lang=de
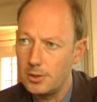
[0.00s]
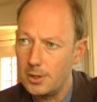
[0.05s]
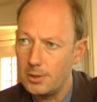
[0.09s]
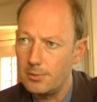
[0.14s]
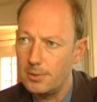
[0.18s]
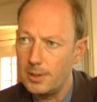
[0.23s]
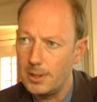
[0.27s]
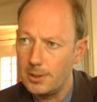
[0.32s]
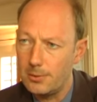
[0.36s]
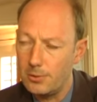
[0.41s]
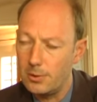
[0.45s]

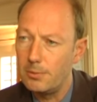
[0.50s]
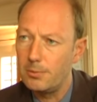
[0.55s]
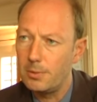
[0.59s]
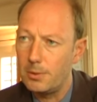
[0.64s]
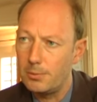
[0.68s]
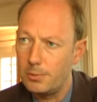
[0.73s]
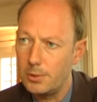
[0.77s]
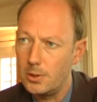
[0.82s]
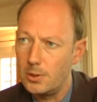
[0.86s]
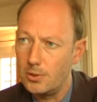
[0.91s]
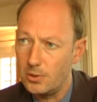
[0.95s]
Deswegen sind wir
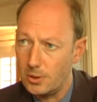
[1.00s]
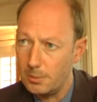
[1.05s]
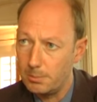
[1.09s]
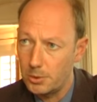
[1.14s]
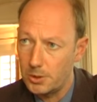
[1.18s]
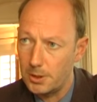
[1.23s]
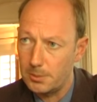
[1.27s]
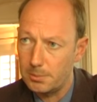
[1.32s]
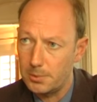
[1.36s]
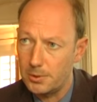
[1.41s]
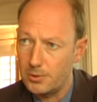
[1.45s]
für die
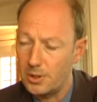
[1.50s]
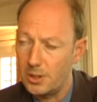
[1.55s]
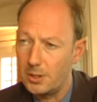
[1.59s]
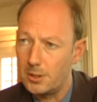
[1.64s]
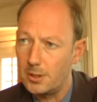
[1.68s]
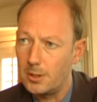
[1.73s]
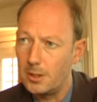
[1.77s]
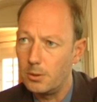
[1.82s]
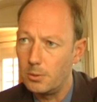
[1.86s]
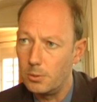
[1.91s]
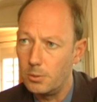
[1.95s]

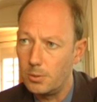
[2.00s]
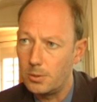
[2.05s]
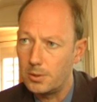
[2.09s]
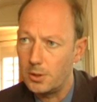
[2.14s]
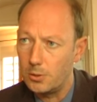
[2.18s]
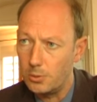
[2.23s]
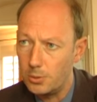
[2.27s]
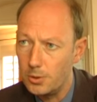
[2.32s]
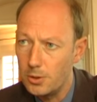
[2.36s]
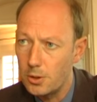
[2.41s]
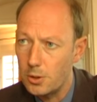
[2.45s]
700-prozentige Erhöhung
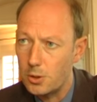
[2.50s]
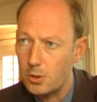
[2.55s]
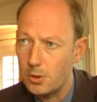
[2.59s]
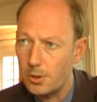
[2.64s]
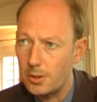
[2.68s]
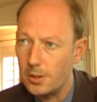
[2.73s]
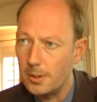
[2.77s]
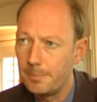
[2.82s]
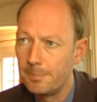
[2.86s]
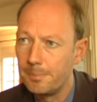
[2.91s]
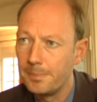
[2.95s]
der
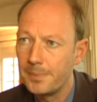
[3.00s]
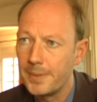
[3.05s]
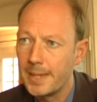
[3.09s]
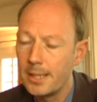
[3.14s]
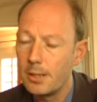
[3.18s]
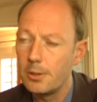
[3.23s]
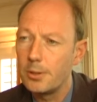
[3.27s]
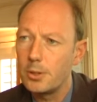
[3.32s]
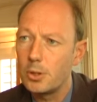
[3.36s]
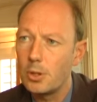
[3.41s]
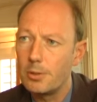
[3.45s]
Hundesteuer.
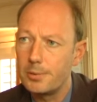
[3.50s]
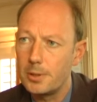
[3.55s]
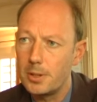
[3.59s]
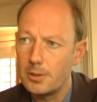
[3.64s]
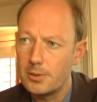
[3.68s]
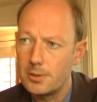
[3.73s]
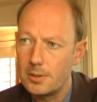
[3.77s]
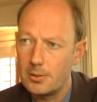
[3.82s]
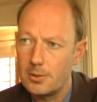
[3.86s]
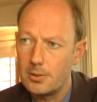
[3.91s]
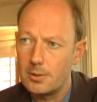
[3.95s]
Und ich hoffe,
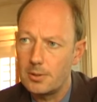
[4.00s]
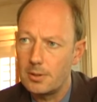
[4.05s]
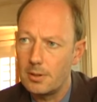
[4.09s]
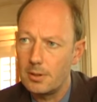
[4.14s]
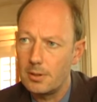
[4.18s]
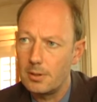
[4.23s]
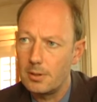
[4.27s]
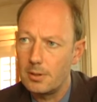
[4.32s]
dass das äh,